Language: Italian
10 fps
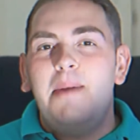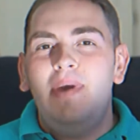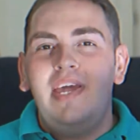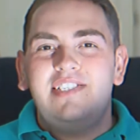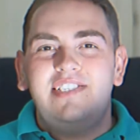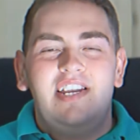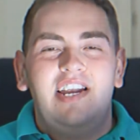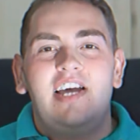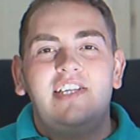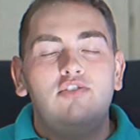Ebbene sì
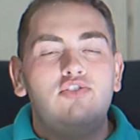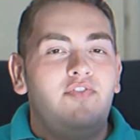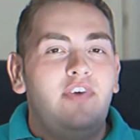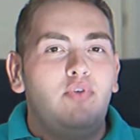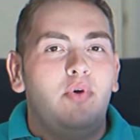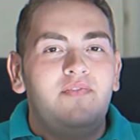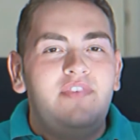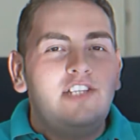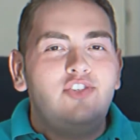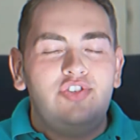ragazzi, oggi ho fatto un
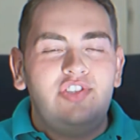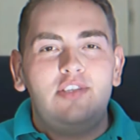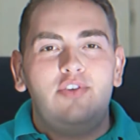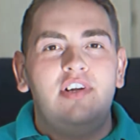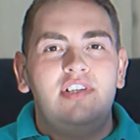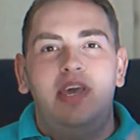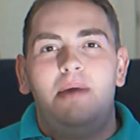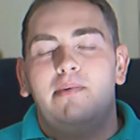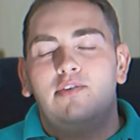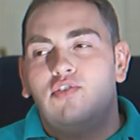viaggio indietro nel
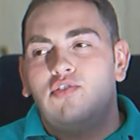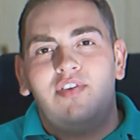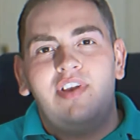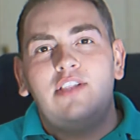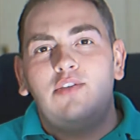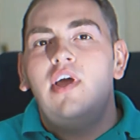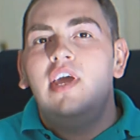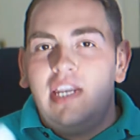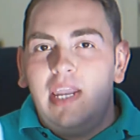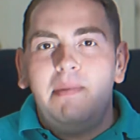tempo, sono tornato
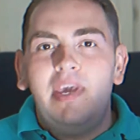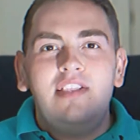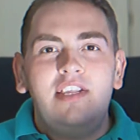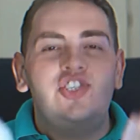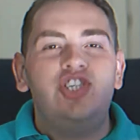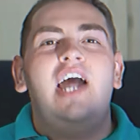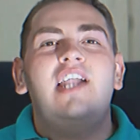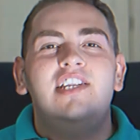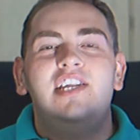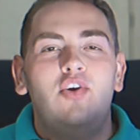nei mitici
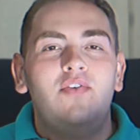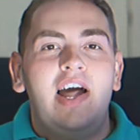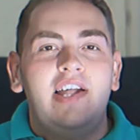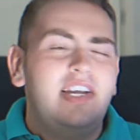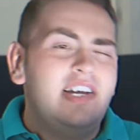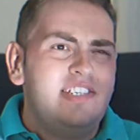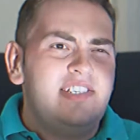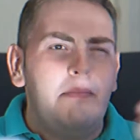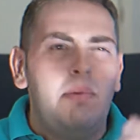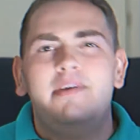anni 90, anche
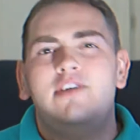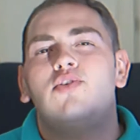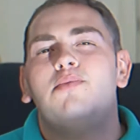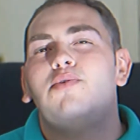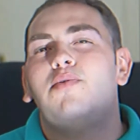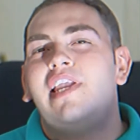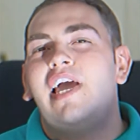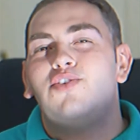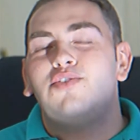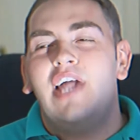se a me piacciono più quelli
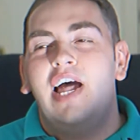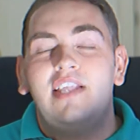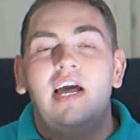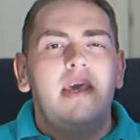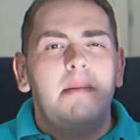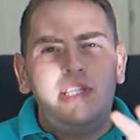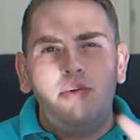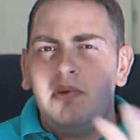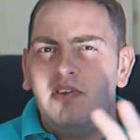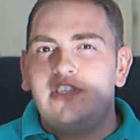anni 80, ma
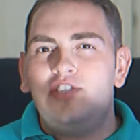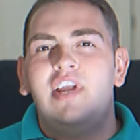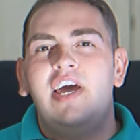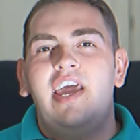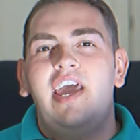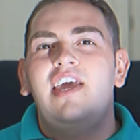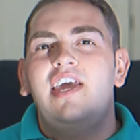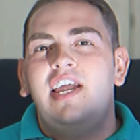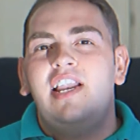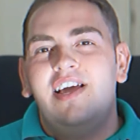devo perfezionare
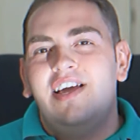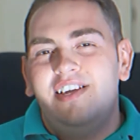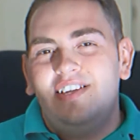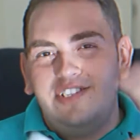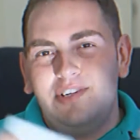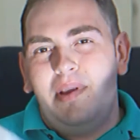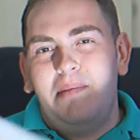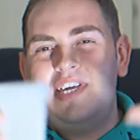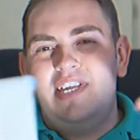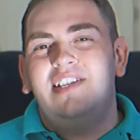il, diciamo, la
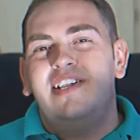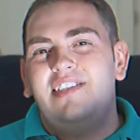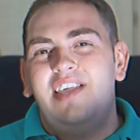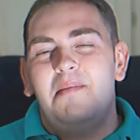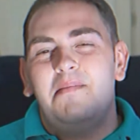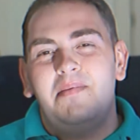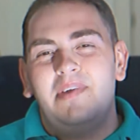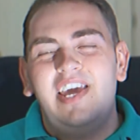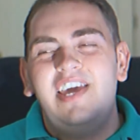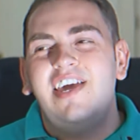macchina del tempo
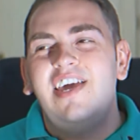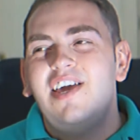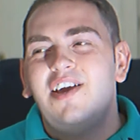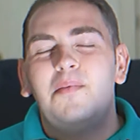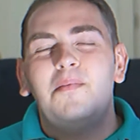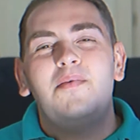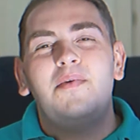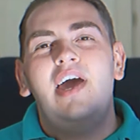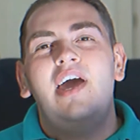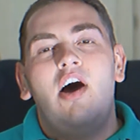perché
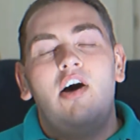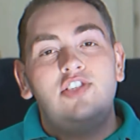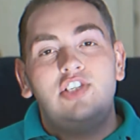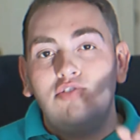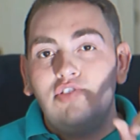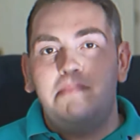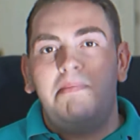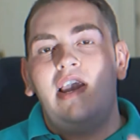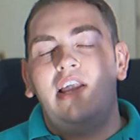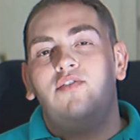comunque oggi non si
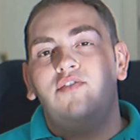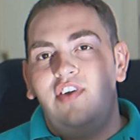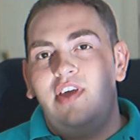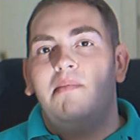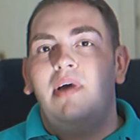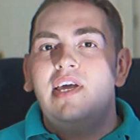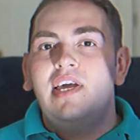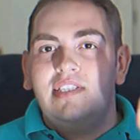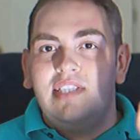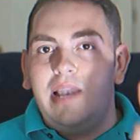parla di un film
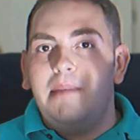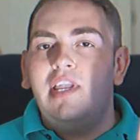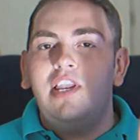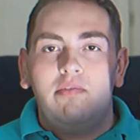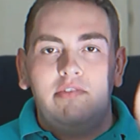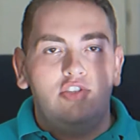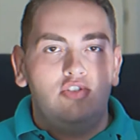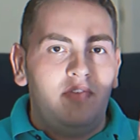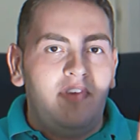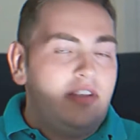del
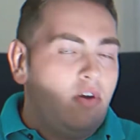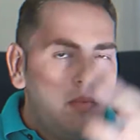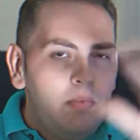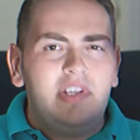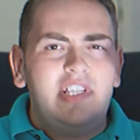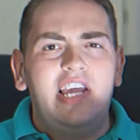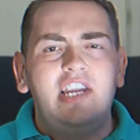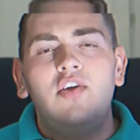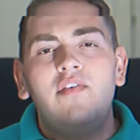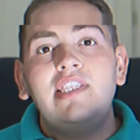1990 o comunque degli
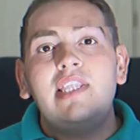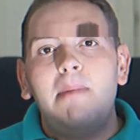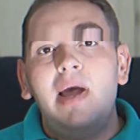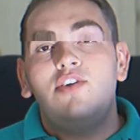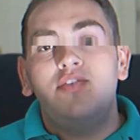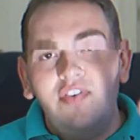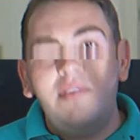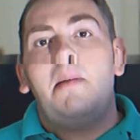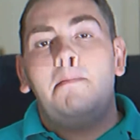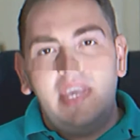anni 90, ma di un
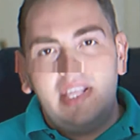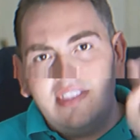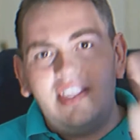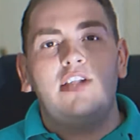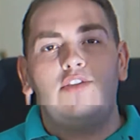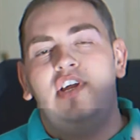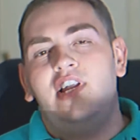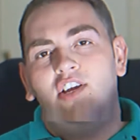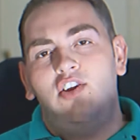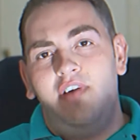film ambientato
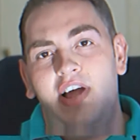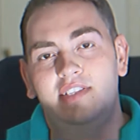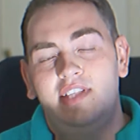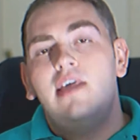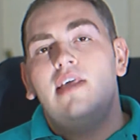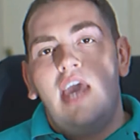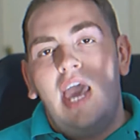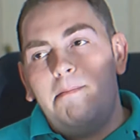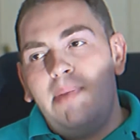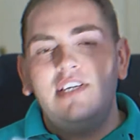negli anni 90.
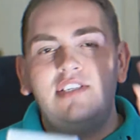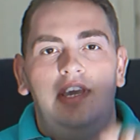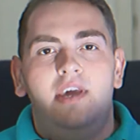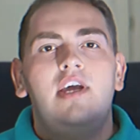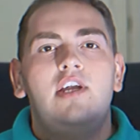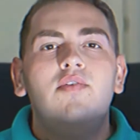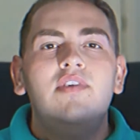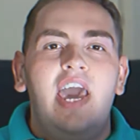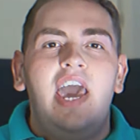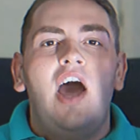Ebbene sì,
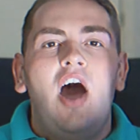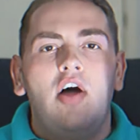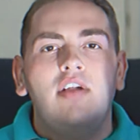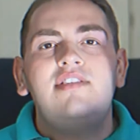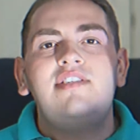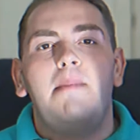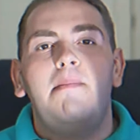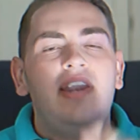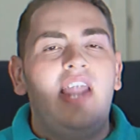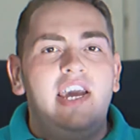nonché Hot
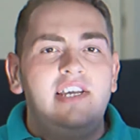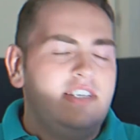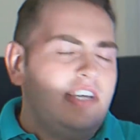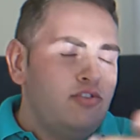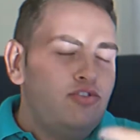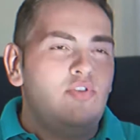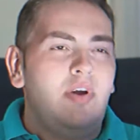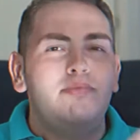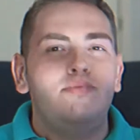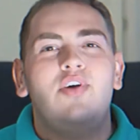Summer Nights, che non sono
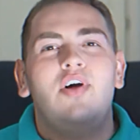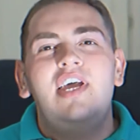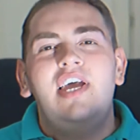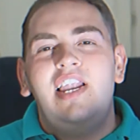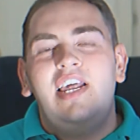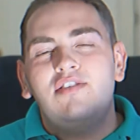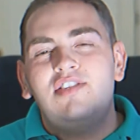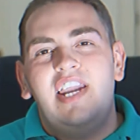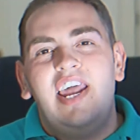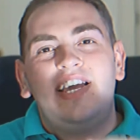appunto le
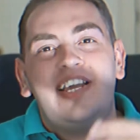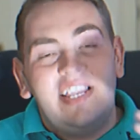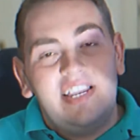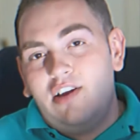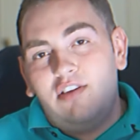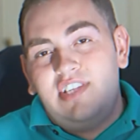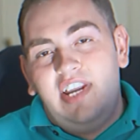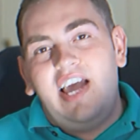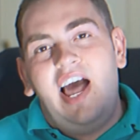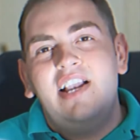nostre, le
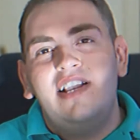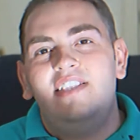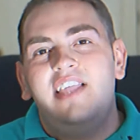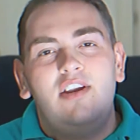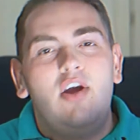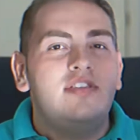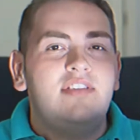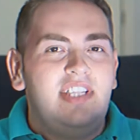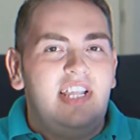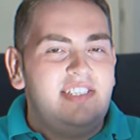nostre calde
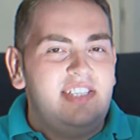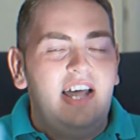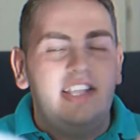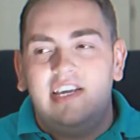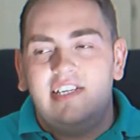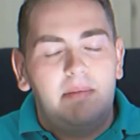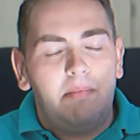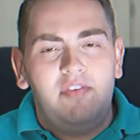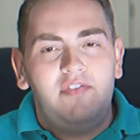notti d'estate che stiamo